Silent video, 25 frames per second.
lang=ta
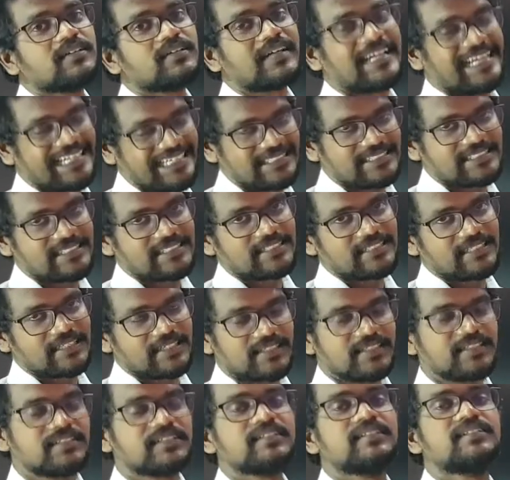கலெக்டர்
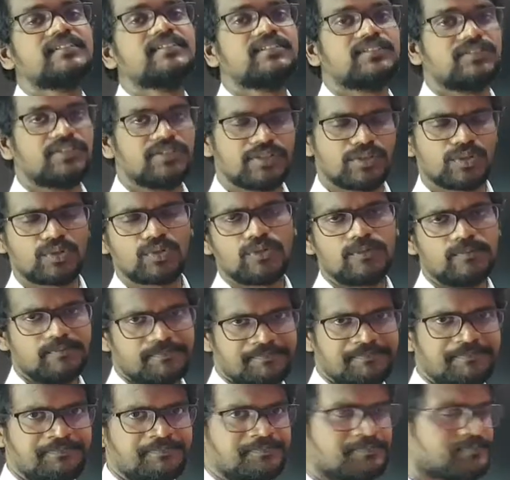கரண்ட் இருக்கும்
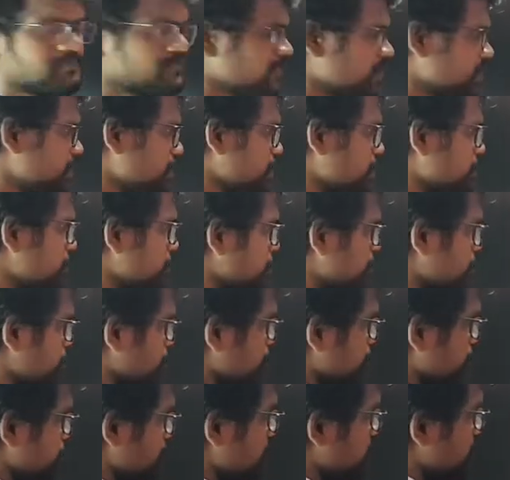இது ரொம்ப ஒரு
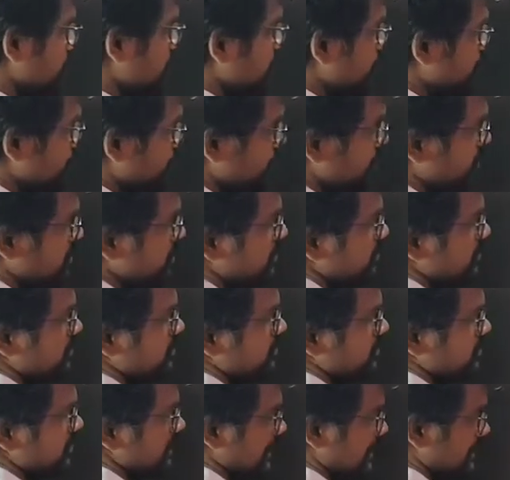முக்கியமான ஒரு
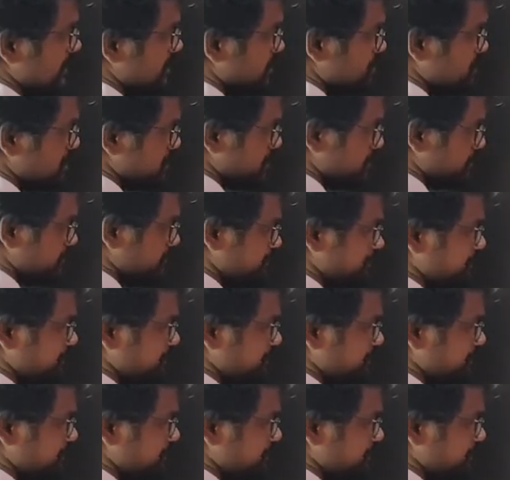கண்டிஷன்